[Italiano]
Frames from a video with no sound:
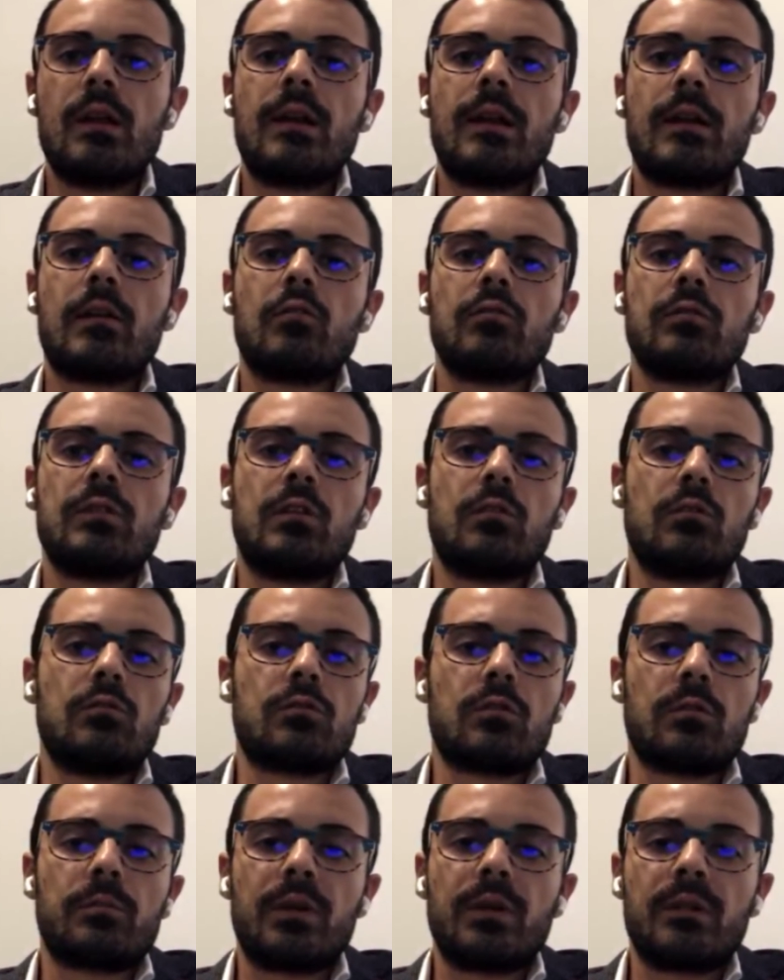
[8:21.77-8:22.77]
Le, di
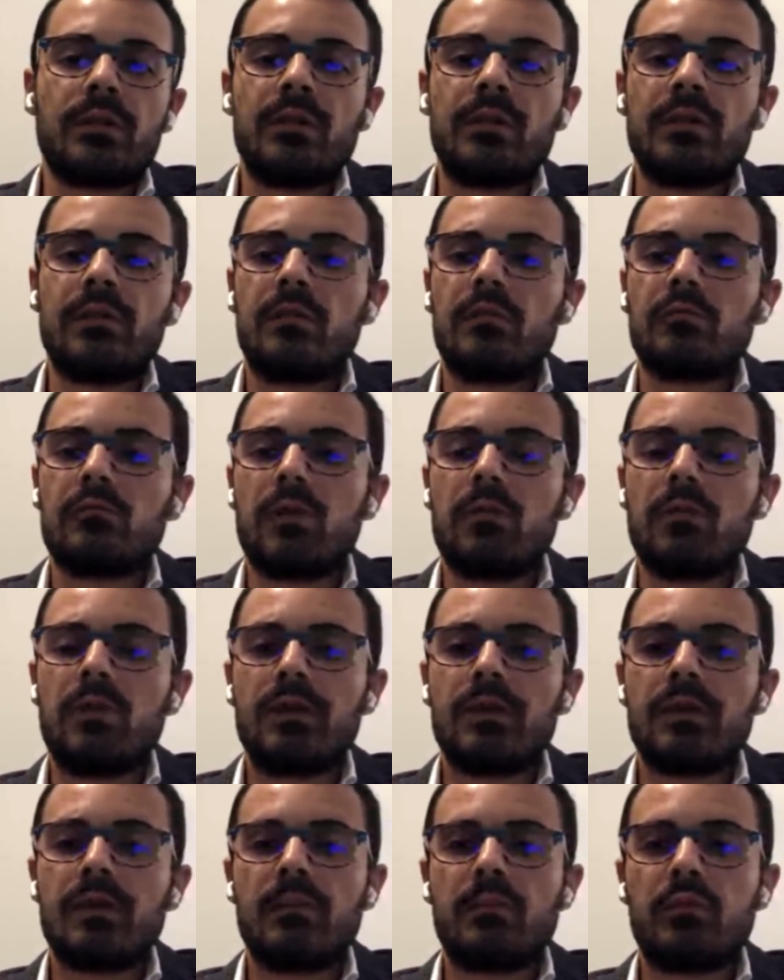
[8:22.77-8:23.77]
contropartite
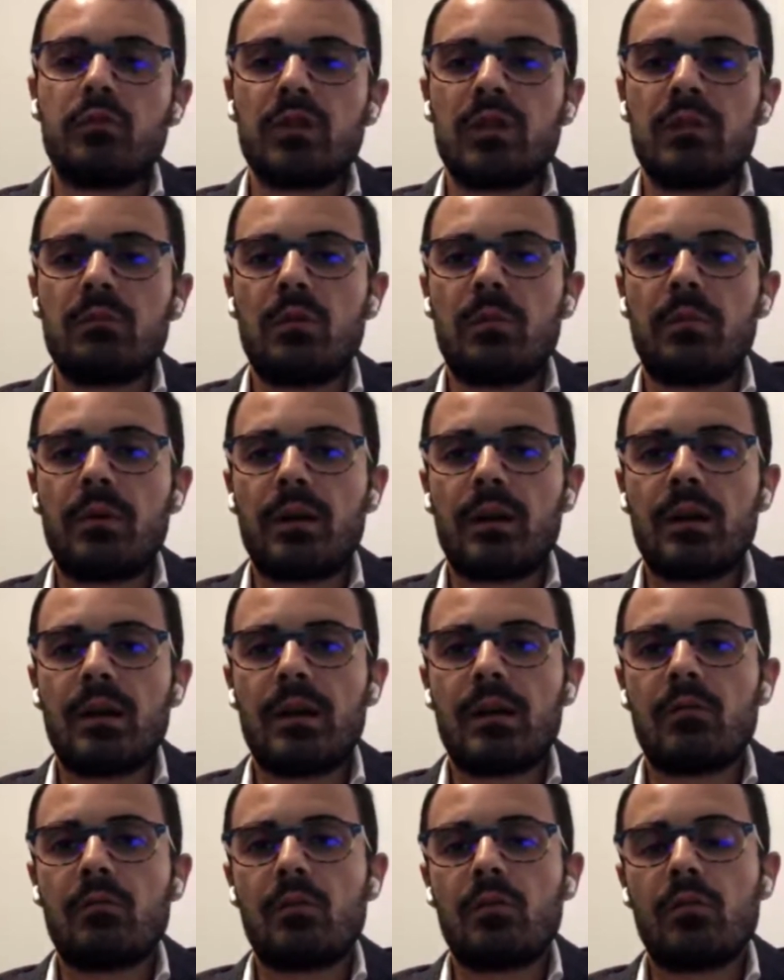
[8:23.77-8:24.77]
eventualmente ne potremmo
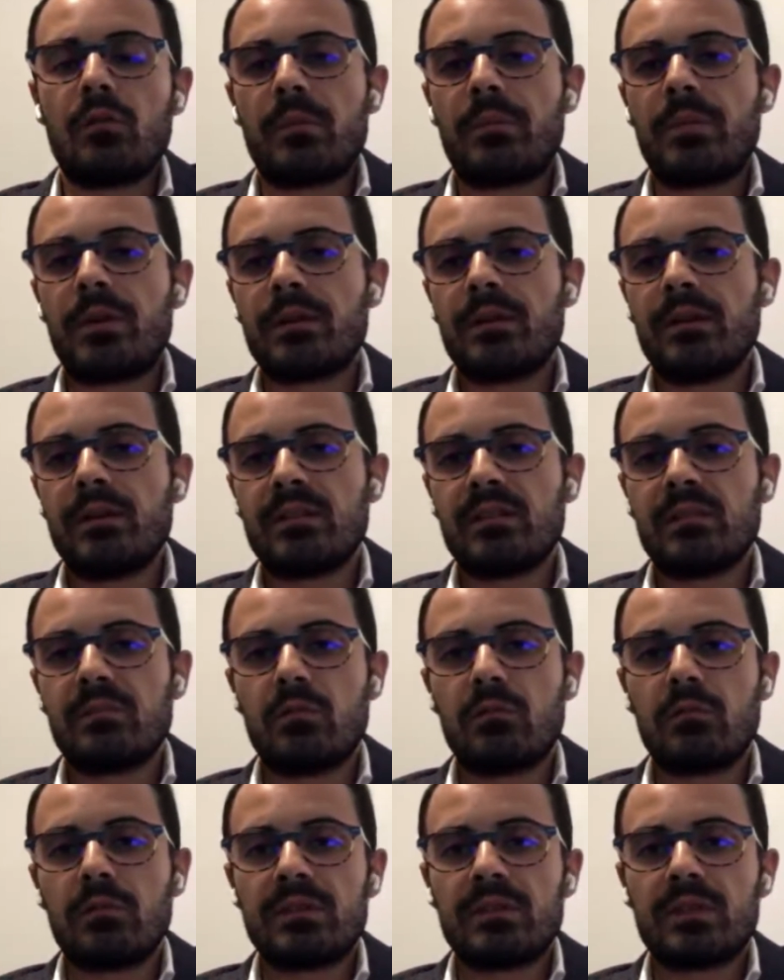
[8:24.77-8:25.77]
parlare qualora
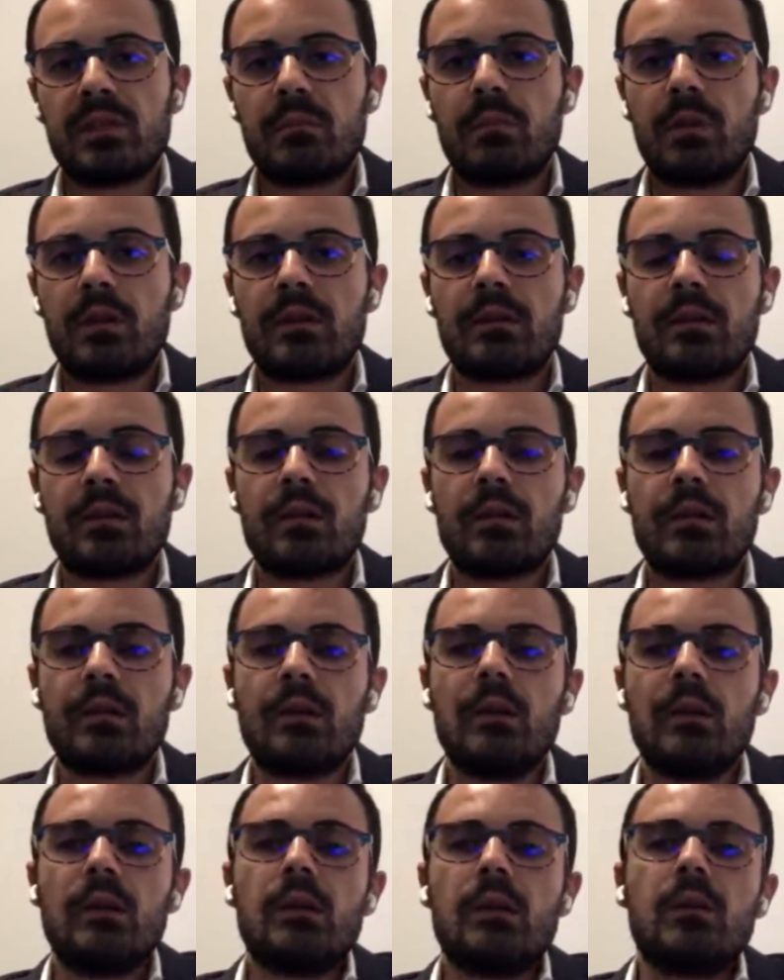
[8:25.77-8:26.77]
perdessimo questa battaglia.